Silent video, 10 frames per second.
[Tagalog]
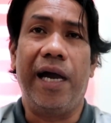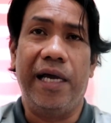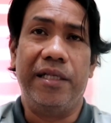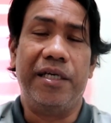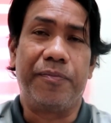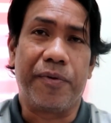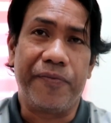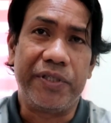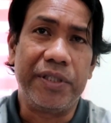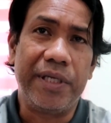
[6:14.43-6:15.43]
either
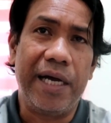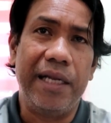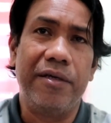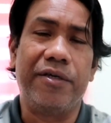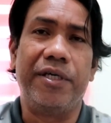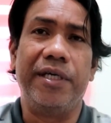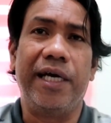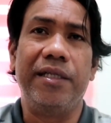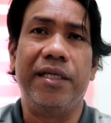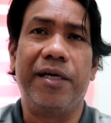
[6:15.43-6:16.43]
professional or
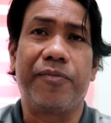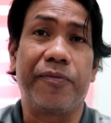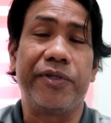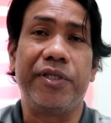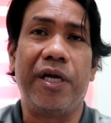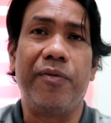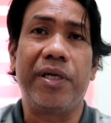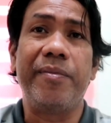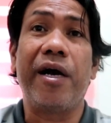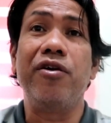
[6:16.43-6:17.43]
non-professional
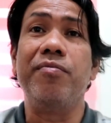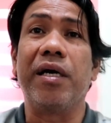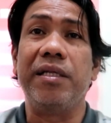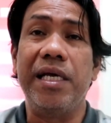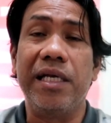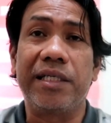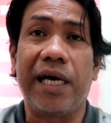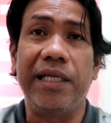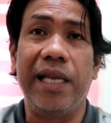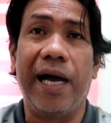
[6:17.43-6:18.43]
wag naman kayong mag-deal
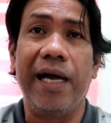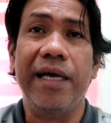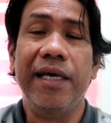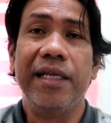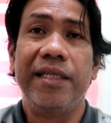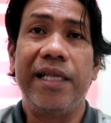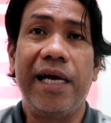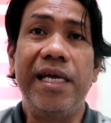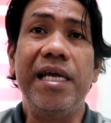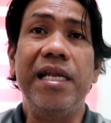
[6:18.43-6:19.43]
sa kanila
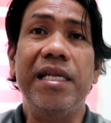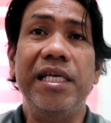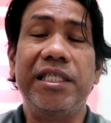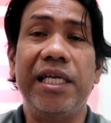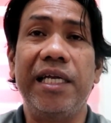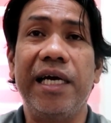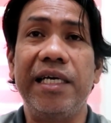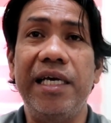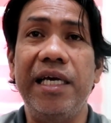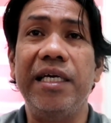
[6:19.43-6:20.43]
nang hindi sila
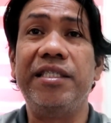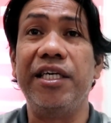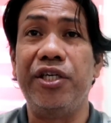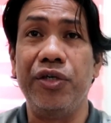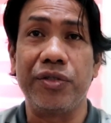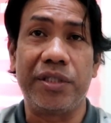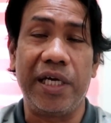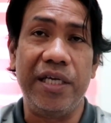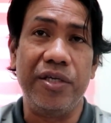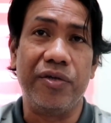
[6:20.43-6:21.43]
nag execute
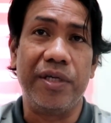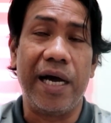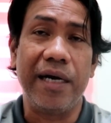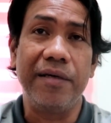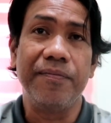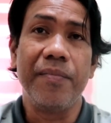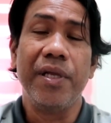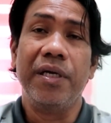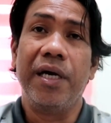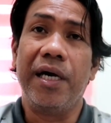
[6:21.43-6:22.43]
sa inyo ng
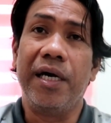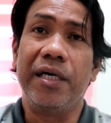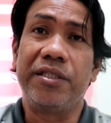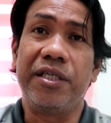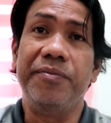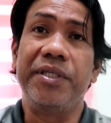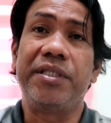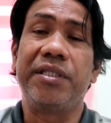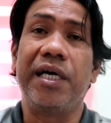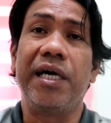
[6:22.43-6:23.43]
uh,
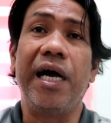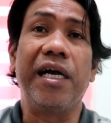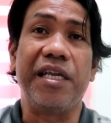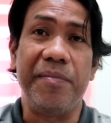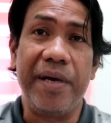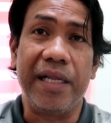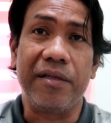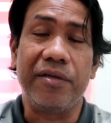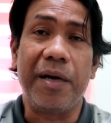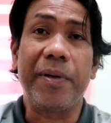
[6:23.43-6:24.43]
service uh, agreement.
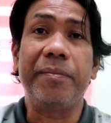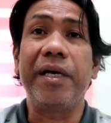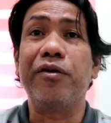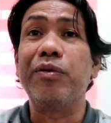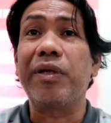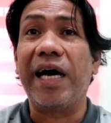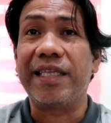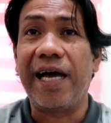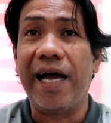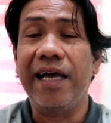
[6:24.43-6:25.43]
No? Dapat may
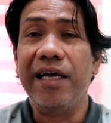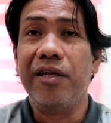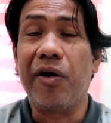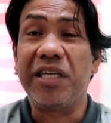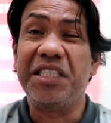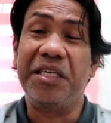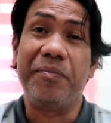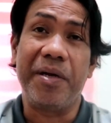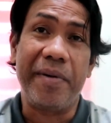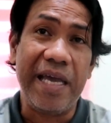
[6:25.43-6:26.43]
kontrata. No? Kasi
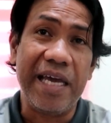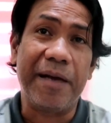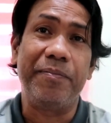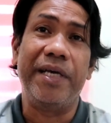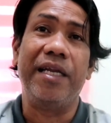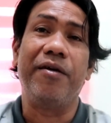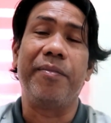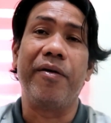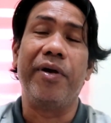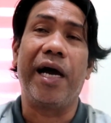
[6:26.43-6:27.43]
siyempre mahirap din no?
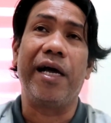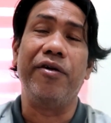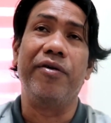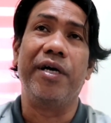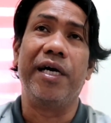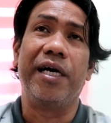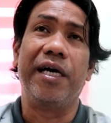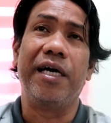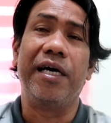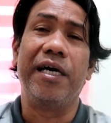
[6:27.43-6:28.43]
pag wala kayong
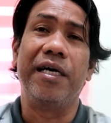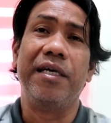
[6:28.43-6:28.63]
uh,